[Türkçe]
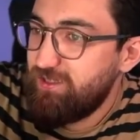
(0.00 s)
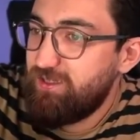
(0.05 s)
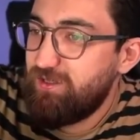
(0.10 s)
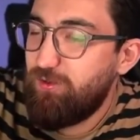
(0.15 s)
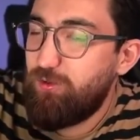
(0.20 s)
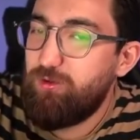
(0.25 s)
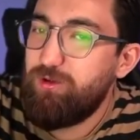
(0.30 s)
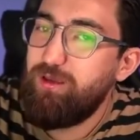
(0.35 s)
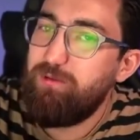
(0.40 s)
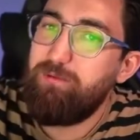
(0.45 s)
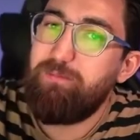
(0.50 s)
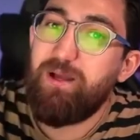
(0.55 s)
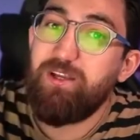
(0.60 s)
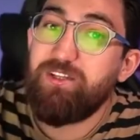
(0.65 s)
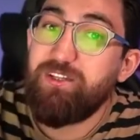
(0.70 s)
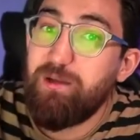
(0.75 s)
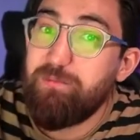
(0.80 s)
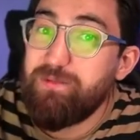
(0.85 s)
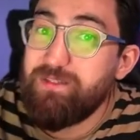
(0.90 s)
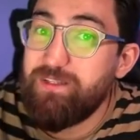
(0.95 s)
Oraya
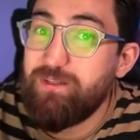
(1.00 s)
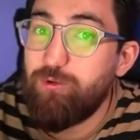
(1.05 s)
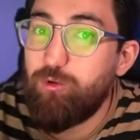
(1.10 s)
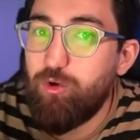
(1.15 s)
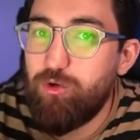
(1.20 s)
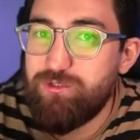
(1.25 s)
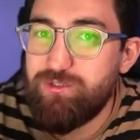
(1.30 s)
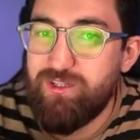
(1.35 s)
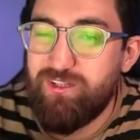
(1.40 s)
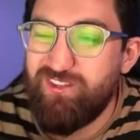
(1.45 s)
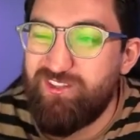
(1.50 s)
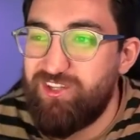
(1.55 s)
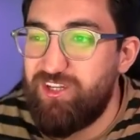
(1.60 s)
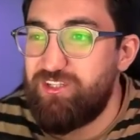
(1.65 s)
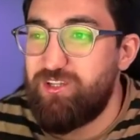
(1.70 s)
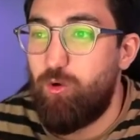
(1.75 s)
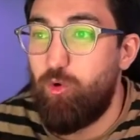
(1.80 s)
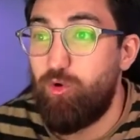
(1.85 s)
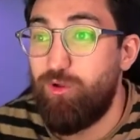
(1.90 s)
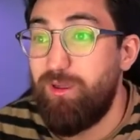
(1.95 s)
başka bir zil koysanız
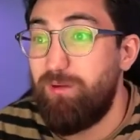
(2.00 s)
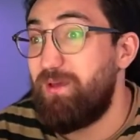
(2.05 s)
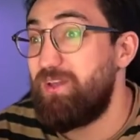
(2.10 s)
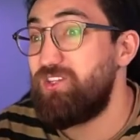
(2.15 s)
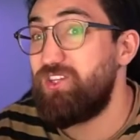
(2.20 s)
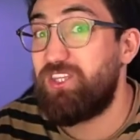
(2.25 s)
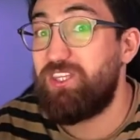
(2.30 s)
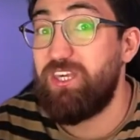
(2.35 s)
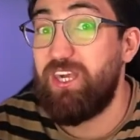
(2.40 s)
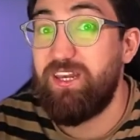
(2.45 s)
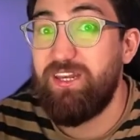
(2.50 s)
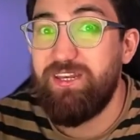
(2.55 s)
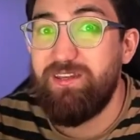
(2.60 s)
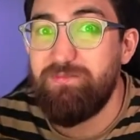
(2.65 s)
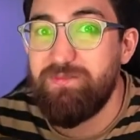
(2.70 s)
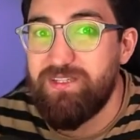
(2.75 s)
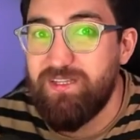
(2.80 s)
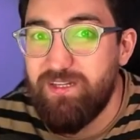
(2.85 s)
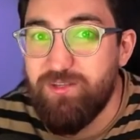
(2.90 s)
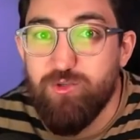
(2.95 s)
şaşır. Oraya bence
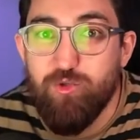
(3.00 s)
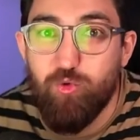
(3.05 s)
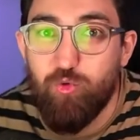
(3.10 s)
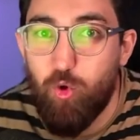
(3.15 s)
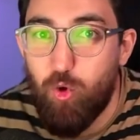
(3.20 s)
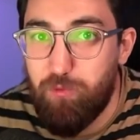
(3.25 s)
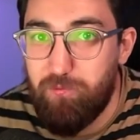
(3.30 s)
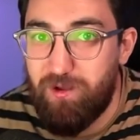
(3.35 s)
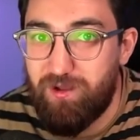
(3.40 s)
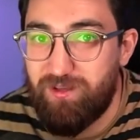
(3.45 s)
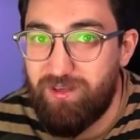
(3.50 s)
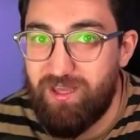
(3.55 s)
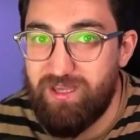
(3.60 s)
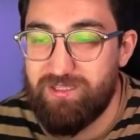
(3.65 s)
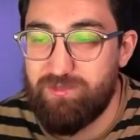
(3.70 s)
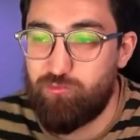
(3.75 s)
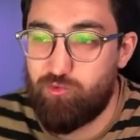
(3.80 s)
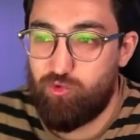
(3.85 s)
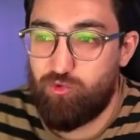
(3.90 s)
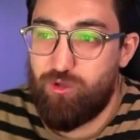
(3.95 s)
gerilim zili koymak
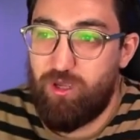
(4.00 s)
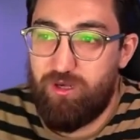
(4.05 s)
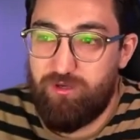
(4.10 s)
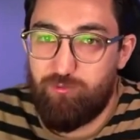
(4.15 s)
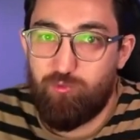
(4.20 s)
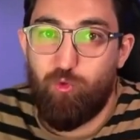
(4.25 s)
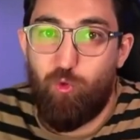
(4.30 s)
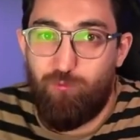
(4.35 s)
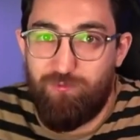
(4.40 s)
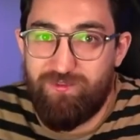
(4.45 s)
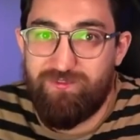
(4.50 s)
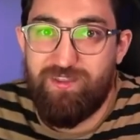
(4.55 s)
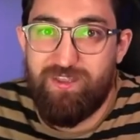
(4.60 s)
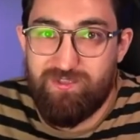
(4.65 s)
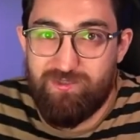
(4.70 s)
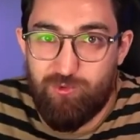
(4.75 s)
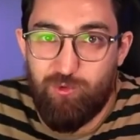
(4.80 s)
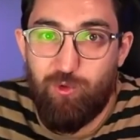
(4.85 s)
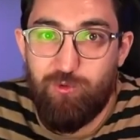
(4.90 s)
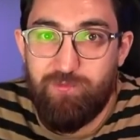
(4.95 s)
lazım. Çünkü hani Covid
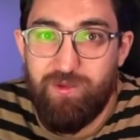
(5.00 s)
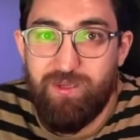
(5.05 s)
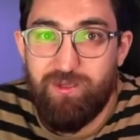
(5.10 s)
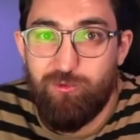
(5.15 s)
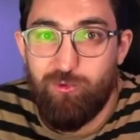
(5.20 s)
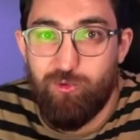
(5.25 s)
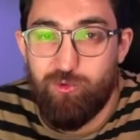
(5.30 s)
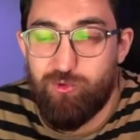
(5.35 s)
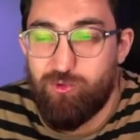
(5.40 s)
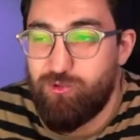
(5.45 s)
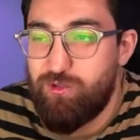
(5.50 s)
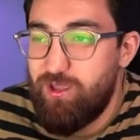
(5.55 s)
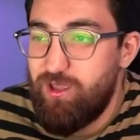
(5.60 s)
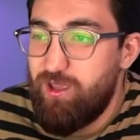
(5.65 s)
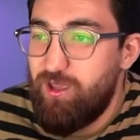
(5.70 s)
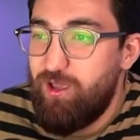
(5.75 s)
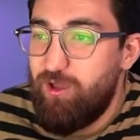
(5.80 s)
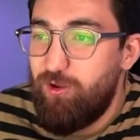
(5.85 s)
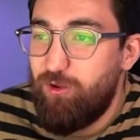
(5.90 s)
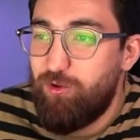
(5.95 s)
testi olmaya gidiyorsun.
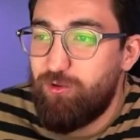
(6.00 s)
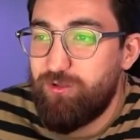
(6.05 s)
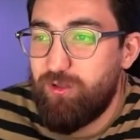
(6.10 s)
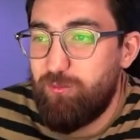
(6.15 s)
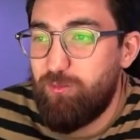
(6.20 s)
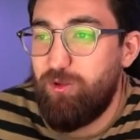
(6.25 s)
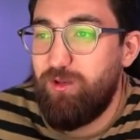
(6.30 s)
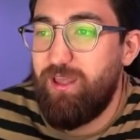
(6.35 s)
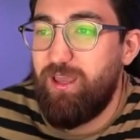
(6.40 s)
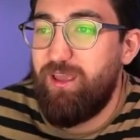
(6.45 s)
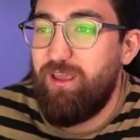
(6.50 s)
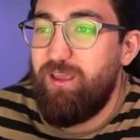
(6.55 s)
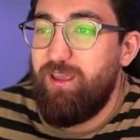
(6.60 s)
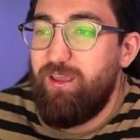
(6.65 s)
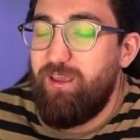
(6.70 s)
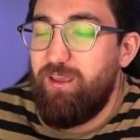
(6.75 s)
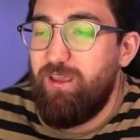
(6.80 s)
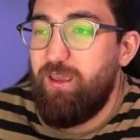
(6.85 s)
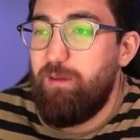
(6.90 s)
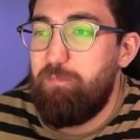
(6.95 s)
Orada böyle
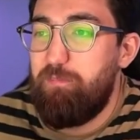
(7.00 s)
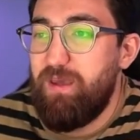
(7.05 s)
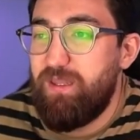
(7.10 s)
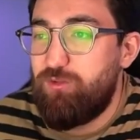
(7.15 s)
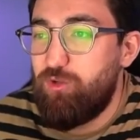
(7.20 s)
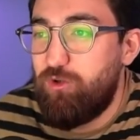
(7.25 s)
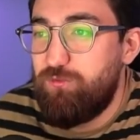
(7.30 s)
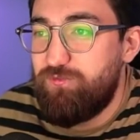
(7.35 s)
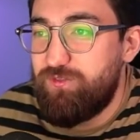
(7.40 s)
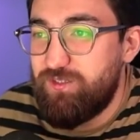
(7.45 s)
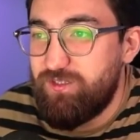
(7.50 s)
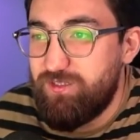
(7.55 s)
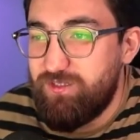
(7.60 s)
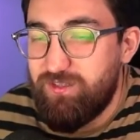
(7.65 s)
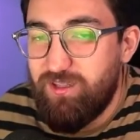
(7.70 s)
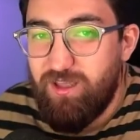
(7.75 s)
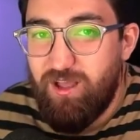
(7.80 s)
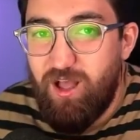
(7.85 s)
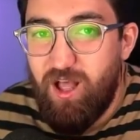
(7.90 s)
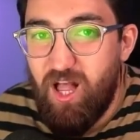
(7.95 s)
e,
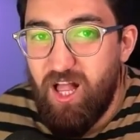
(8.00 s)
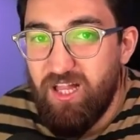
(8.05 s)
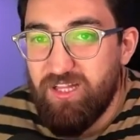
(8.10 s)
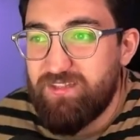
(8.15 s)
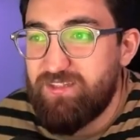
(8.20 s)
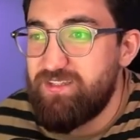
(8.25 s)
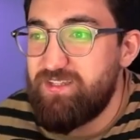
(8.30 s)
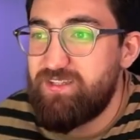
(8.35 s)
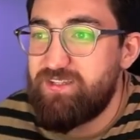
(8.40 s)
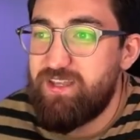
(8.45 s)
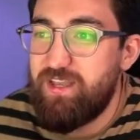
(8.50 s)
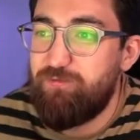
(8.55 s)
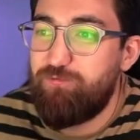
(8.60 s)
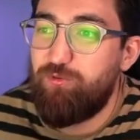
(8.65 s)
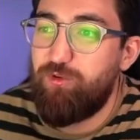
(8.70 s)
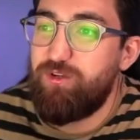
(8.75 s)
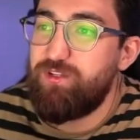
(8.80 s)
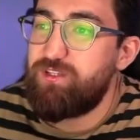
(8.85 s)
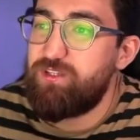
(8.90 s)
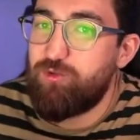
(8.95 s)
Beethoven'ın 6.
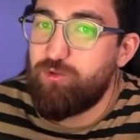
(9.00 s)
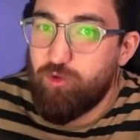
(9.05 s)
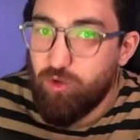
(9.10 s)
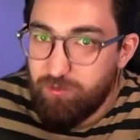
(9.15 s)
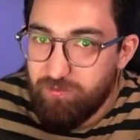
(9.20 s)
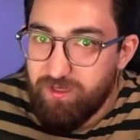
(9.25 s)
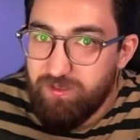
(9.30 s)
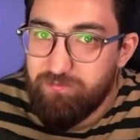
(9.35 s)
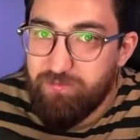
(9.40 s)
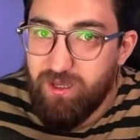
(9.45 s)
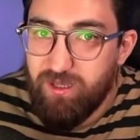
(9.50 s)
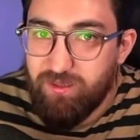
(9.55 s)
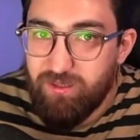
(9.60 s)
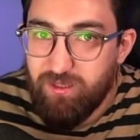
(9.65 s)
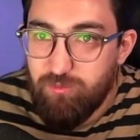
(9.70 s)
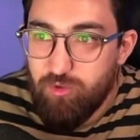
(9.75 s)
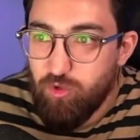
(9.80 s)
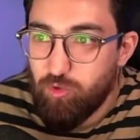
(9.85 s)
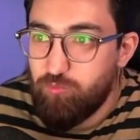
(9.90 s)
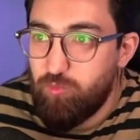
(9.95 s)
senfonisini koymanın bir
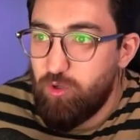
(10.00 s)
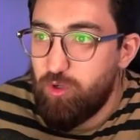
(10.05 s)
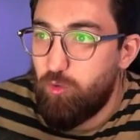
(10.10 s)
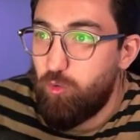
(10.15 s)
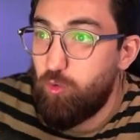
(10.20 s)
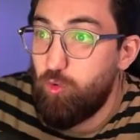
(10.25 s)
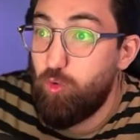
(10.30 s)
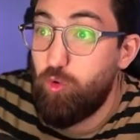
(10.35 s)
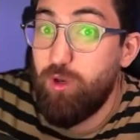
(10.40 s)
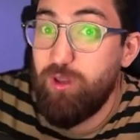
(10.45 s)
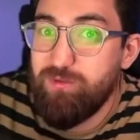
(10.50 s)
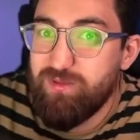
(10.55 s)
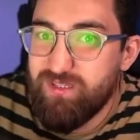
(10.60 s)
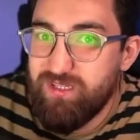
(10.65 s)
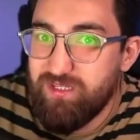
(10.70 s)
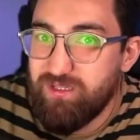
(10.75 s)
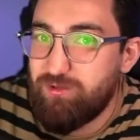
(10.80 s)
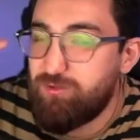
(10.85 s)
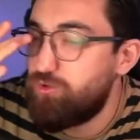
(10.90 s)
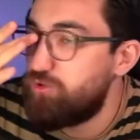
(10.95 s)
anlamı yok. Böyle o öyle bir
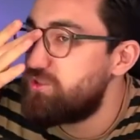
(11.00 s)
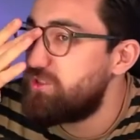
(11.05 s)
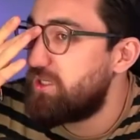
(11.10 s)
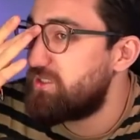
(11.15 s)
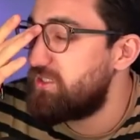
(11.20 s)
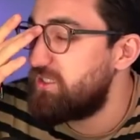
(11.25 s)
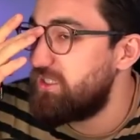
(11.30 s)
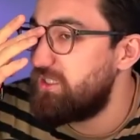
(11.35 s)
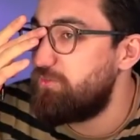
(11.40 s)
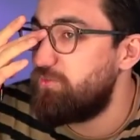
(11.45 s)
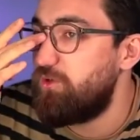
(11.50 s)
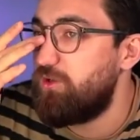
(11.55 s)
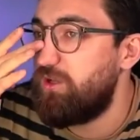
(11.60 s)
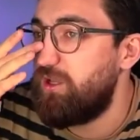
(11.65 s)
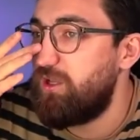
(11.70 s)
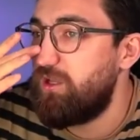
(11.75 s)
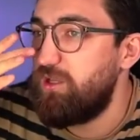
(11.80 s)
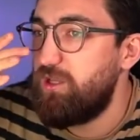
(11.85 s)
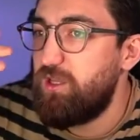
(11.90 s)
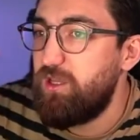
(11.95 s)
zil koyacaksın ki
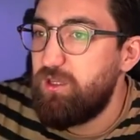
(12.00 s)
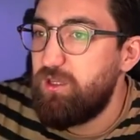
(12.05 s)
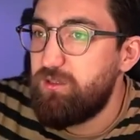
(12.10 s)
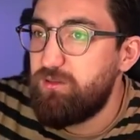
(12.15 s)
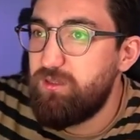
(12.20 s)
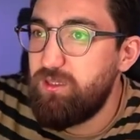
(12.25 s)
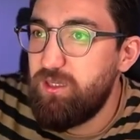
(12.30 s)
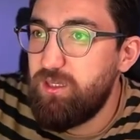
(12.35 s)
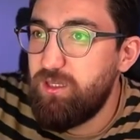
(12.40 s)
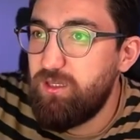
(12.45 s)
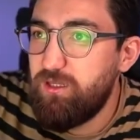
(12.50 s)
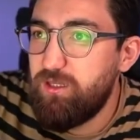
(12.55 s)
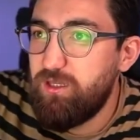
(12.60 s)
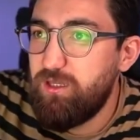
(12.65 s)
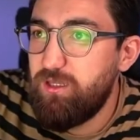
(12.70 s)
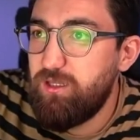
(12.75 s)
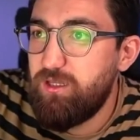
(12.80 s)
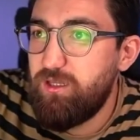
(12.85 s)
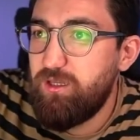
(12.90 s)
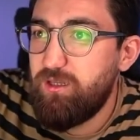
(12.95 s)
böyle. Di
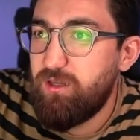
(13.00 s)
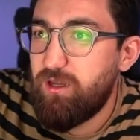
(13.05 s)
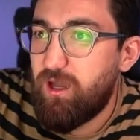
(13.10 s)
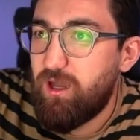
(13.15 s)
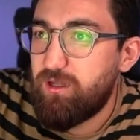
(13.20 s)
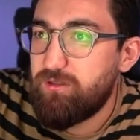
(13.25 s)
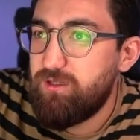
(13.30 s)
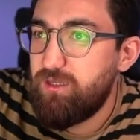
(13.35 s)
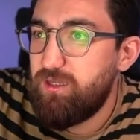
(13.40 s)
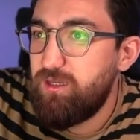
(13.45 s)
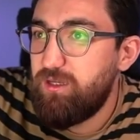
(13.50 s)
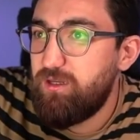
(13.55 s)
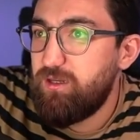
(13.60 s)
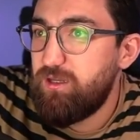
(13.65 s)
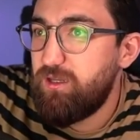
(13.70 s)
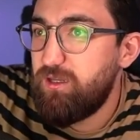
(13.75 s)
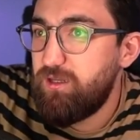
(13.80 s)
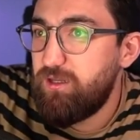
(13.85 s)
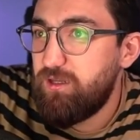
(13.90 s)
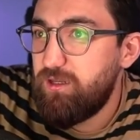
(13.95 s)
di di da di
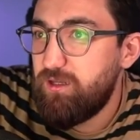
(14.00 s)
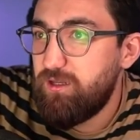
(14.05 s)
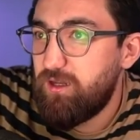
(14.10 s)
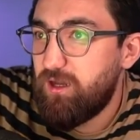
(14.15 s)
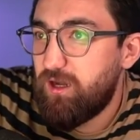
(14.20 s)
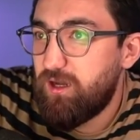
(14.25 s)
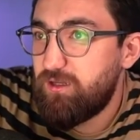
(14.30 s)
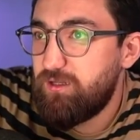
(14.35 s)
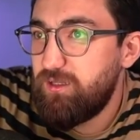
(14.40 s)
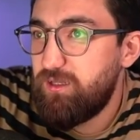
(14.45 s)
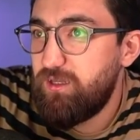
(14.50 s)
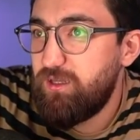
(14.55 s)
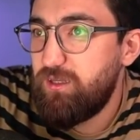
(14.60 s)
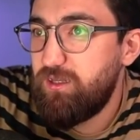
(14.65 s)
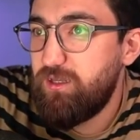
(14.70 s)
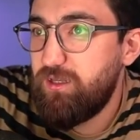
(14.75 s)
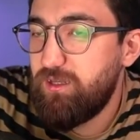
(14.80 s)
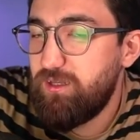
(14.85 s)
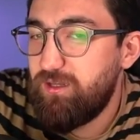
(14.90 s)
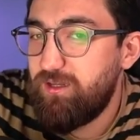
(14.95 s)
di di da di
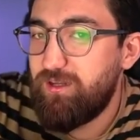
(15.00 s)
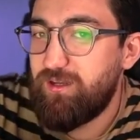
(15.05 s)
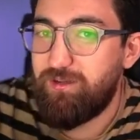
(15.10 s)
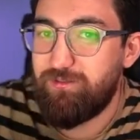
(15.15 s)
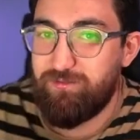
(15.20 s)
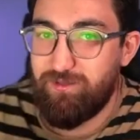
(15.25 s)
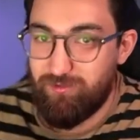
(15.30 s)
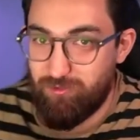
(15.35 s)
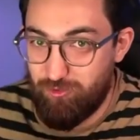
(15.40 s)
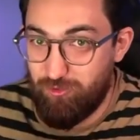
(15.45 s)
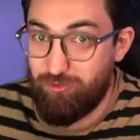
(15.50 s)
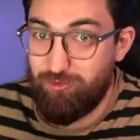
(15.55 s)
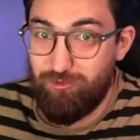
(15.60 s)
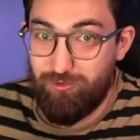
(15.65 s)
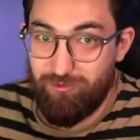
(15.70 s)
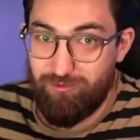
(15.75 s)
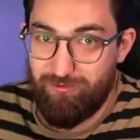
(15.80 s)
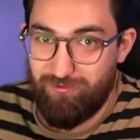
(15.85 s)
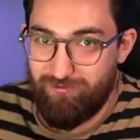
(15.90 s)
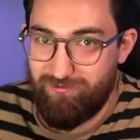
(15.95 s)
di di da falan.
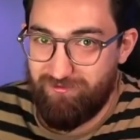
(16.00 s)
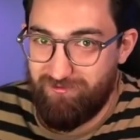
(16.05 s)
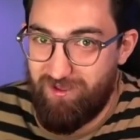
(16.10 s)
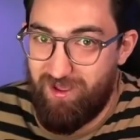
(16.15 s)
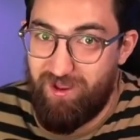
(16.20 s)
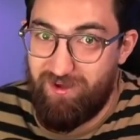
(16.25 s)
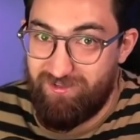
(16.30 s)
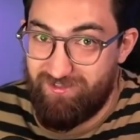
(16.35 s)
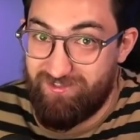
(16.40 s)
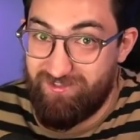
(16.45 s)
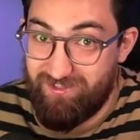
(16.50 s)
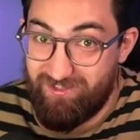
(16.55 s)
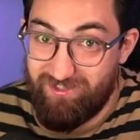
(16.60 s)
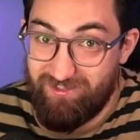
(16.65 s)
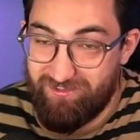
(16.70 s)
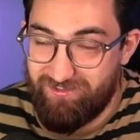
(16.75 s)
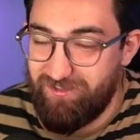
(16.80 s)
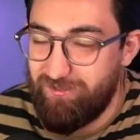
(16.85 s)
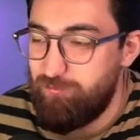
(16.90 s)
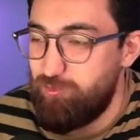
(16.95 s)
Çünkü hani
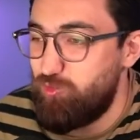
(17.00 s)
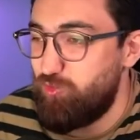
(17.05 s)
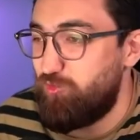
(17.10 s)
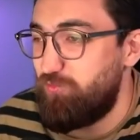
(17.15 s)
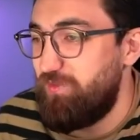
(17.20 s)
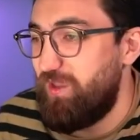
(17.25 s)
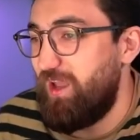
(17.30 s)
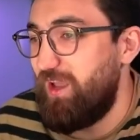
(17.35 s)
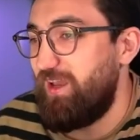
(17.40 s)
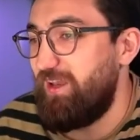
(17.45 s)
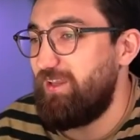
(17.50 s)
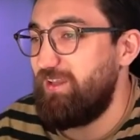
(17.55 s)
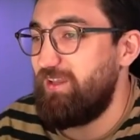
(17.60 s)
sıkıntılı bir durum yani.